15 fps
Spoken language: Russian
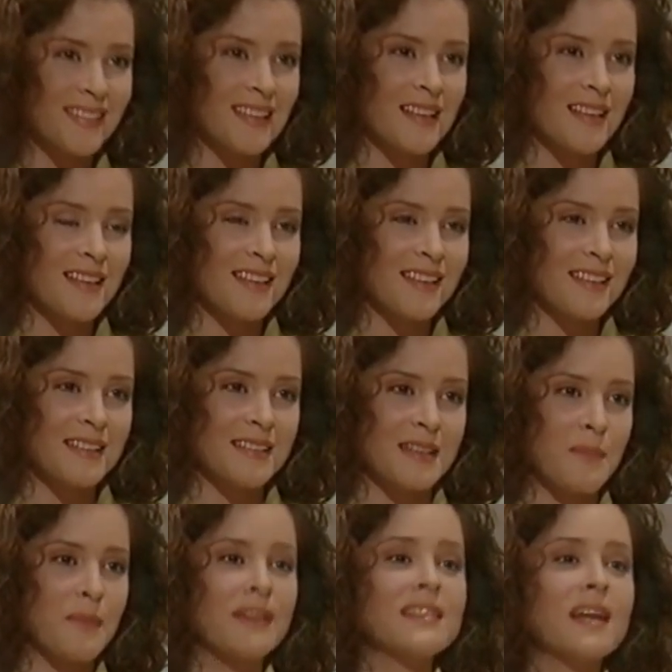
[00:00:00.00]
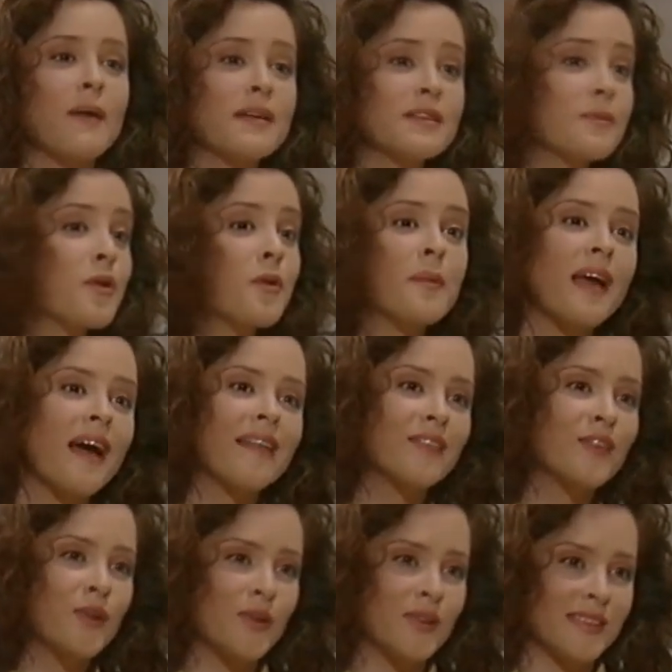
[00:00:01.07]
Еще бы. Ты все
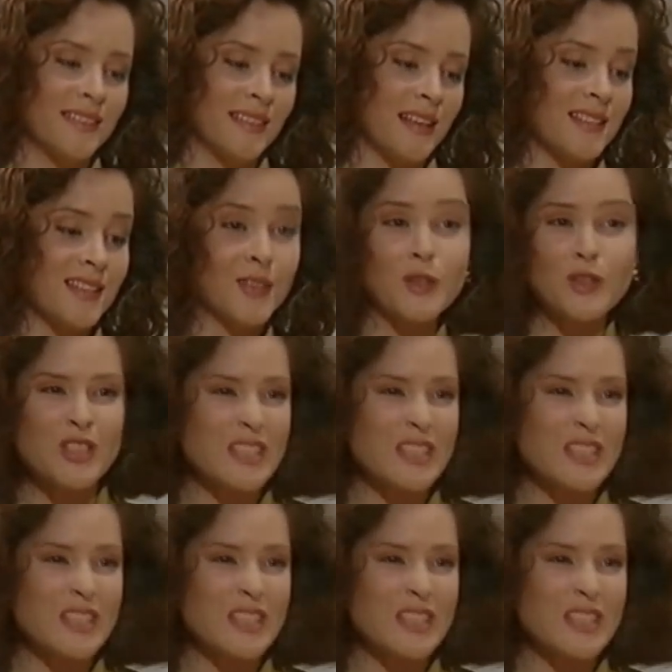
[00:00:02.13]
время над всеми